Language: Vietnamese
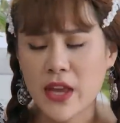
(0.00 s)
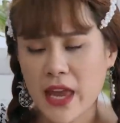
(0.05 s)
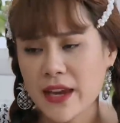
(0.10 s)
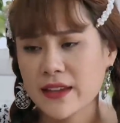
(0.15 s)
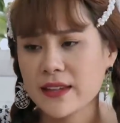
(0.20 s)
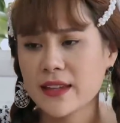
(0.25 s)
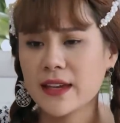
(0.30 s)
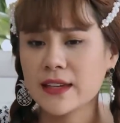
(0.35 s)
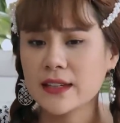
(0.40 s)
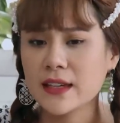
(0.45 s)

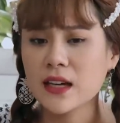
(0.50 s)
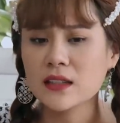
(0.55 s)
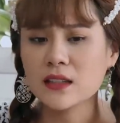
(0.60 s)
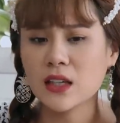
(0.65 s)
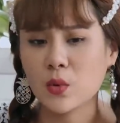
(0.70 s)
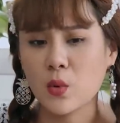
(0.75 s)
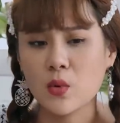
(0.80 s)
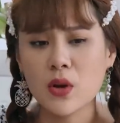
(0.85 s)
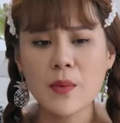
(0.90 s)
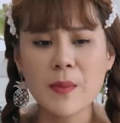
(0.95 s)
nhẹt gì á
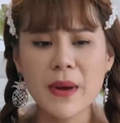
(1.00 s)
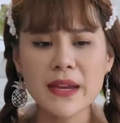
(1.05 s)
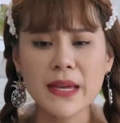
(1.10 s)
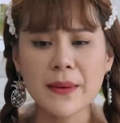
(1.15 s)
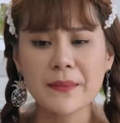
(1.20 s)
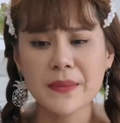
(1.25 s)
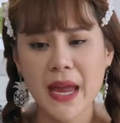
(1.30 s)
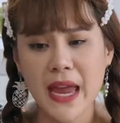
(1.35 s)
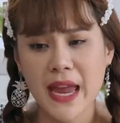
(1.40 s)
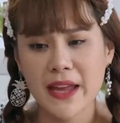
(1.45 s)
thì cũng có mấy
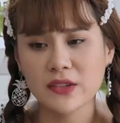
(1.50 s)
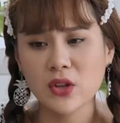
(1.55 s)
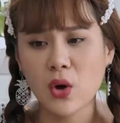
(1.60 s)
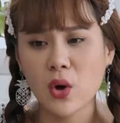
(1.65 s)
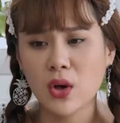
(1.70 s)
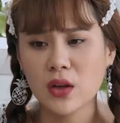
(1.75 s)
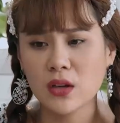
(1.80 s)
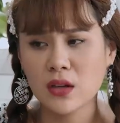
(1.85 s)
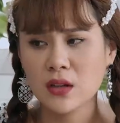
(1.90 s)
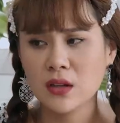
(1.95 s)
trăm ngàn
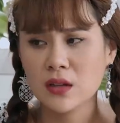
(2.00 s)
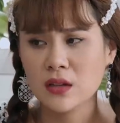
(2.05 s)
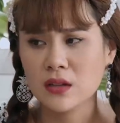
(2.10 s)
thôi